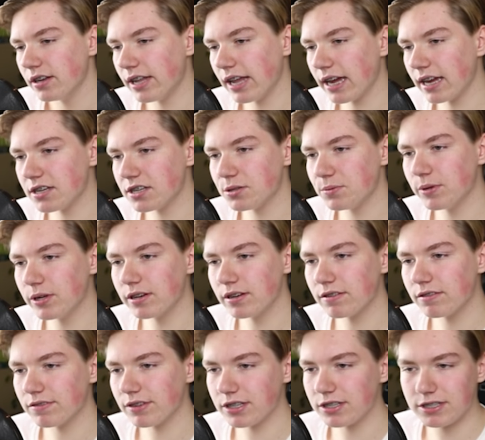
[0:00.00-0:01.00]
denke ich
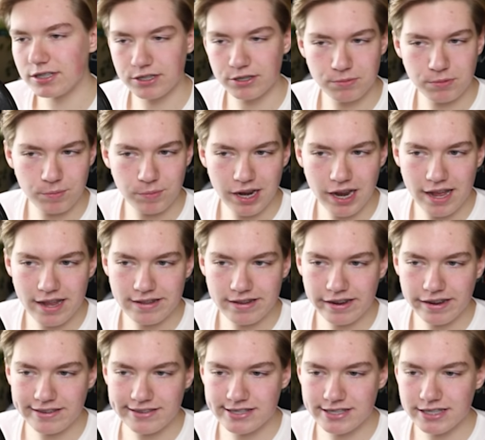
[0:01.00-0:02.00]
mir, wenn ich hier über meinen
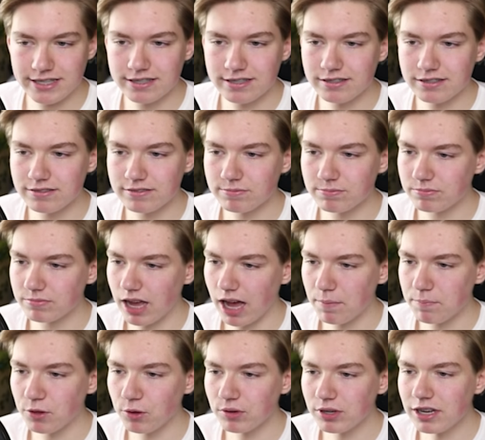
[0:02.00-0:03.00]
Alltag erzähle,
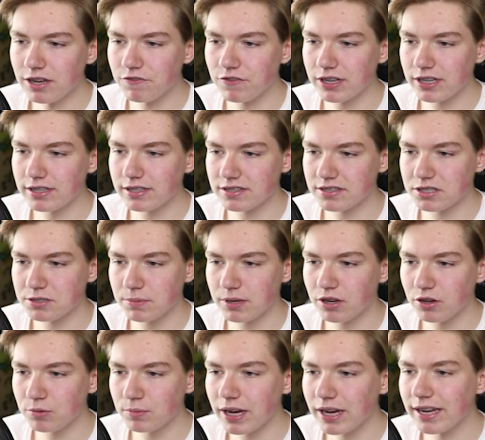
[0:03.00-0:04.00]
habt auch ihr verdient, dass ich mal
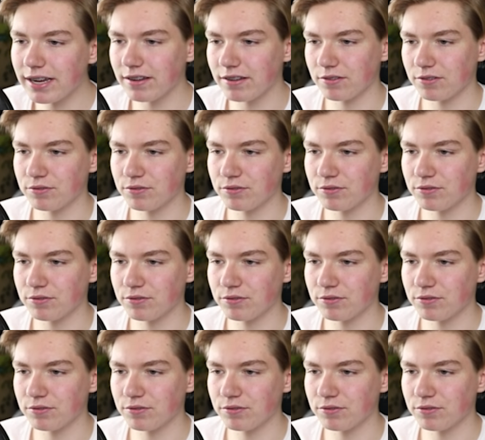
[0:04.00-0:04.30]
darüber rede.